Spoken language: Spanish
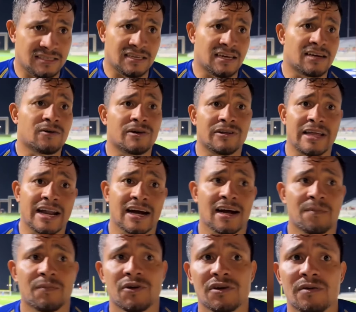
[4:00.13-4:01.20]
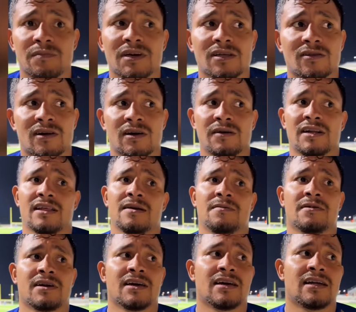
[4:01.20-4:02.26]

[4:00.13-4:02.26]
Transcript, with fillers: coronara campeón invicto, la verdad, porque